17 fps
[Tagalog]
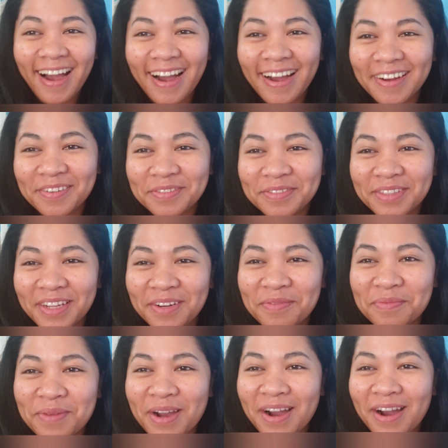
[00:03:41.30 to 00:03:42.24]
akong
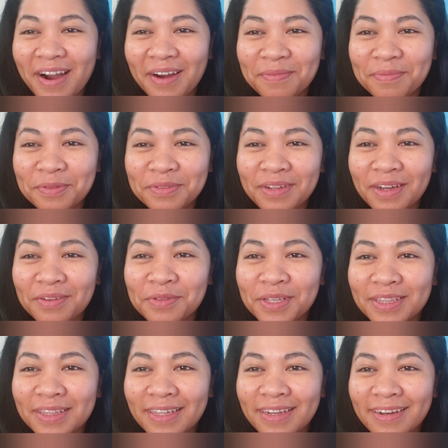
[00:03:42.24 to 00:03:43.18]
tanom gahapon, akong
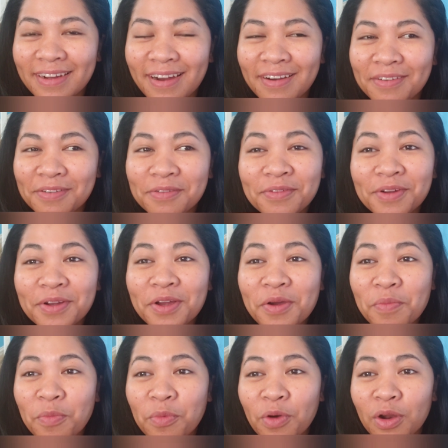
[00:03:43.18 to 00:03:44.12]
kitanaw,
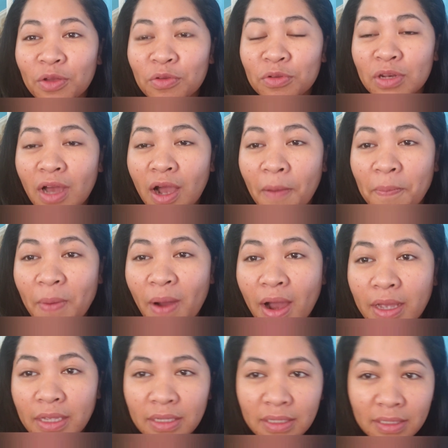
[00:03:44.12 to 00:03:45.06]
murag yung nga
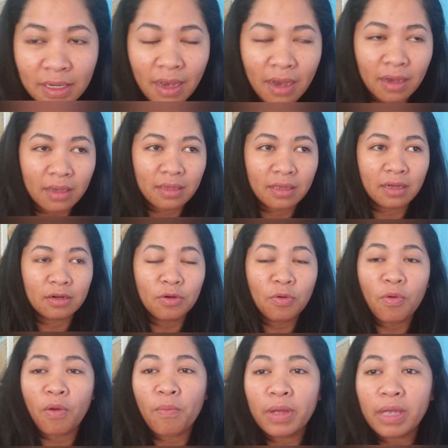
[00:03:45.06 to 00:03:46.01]
paig na kay nga no,
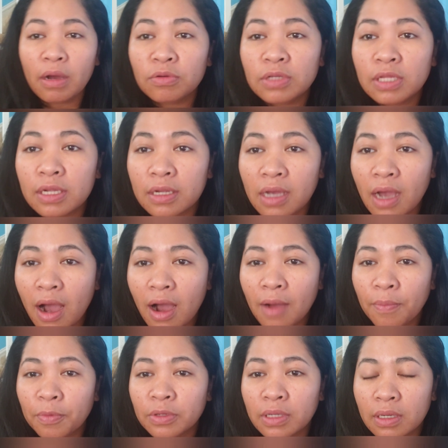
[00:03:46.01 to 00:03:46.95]
baya ko diri
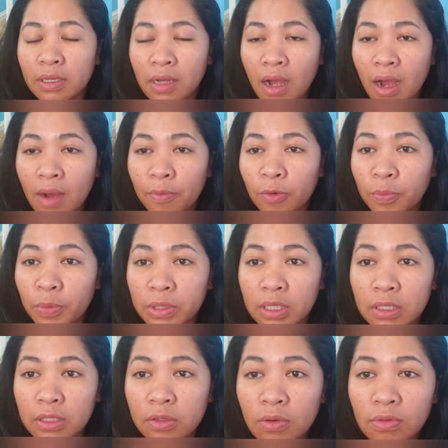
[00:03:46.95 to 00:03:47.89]
gahapon, yung gahapon,
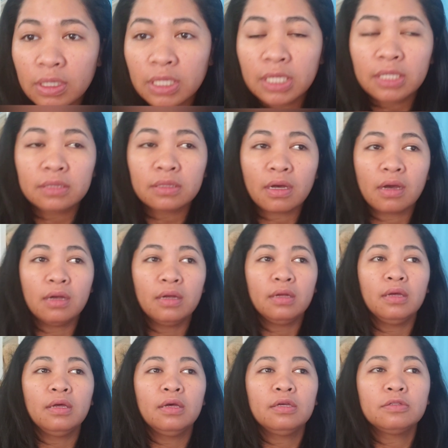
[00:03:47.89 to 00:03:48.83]
pertig yung inita.
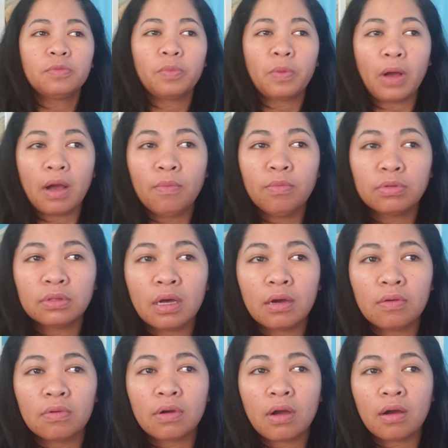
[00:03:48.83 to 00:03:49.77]
So pag abot na
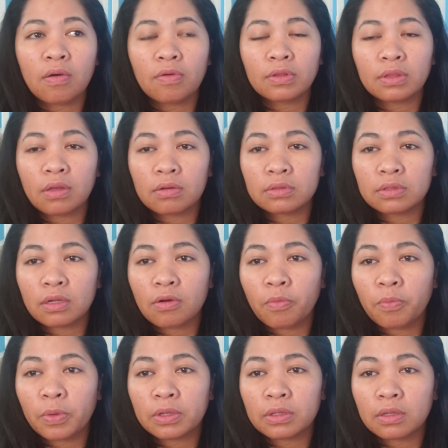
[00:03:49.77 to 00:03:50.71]
akong ako itawang
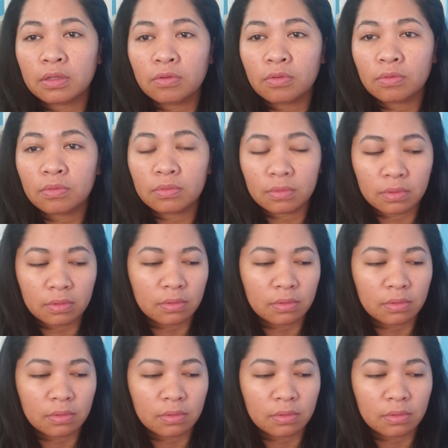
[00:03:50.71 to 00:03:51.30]
tanong, pertig yung